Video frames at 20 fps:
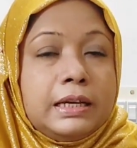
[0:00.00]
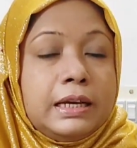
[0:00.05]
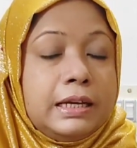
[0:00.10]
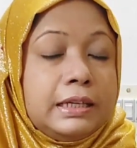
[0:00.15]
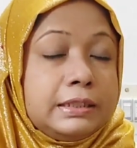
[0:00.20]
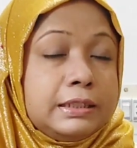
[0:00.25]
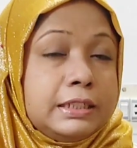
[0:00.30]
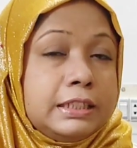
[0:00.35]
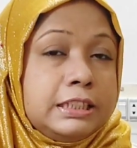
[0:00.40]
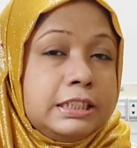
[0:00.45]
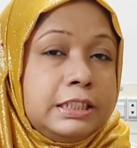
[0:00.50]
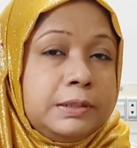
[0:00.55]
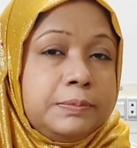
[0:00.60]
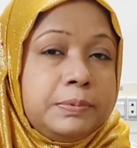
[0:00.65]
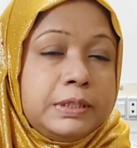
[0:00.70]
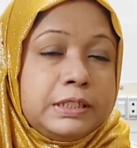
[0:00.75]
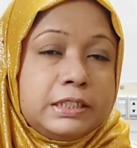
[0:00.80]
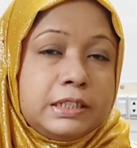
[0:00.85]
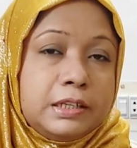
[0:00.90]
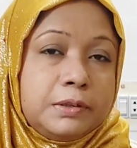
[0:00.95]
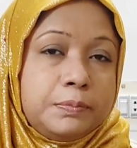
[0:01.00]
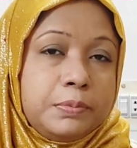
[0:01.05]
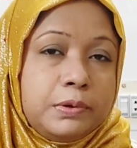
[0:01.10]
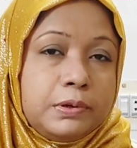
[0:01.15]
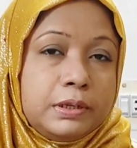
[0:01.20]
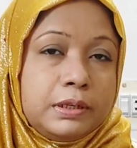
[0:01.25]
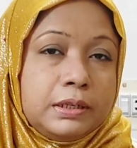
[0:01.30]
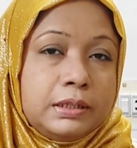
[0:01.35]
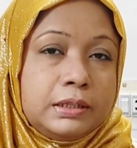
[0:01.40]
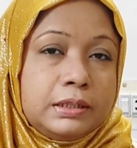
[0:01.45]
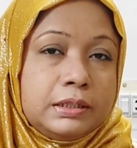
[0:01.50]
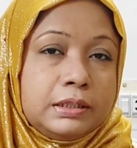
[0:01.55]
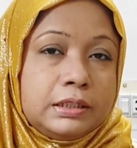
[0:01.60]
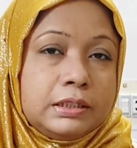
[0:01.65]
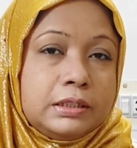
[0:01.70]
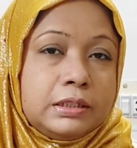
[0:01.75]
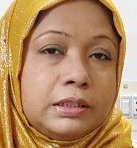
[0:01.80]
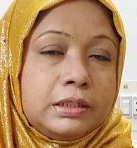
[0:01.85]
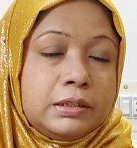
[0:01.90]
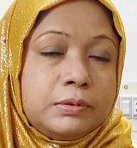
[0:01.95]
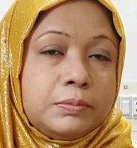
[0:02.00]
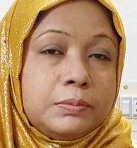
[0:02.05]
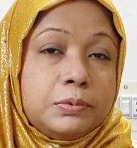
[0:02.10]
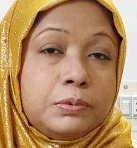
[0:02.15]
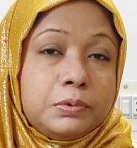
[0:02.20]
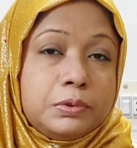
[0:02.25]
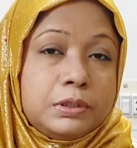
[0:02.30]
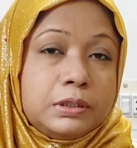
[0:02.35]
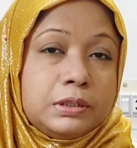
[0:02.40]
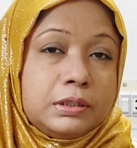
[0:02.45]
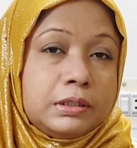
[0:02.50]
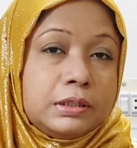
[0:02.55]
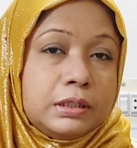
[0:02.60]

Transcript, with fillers: হাতের যে প্রেশার পড়ে পুরুষ